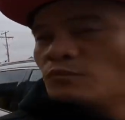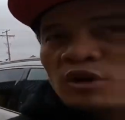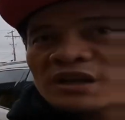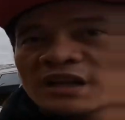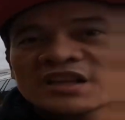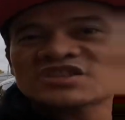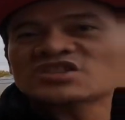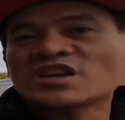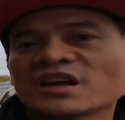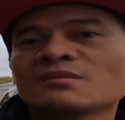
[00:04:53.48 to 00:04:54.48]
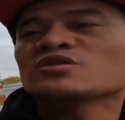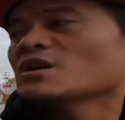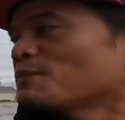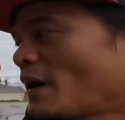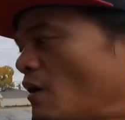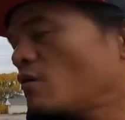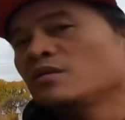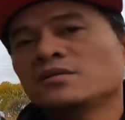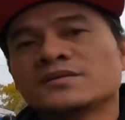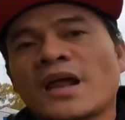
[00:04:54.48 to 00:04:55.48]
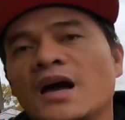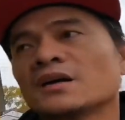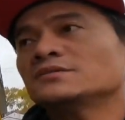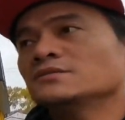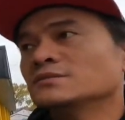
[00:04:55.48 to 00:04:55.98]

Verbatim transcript: Bili ka na ng sitsiriya mo dyan, Pao. Nak.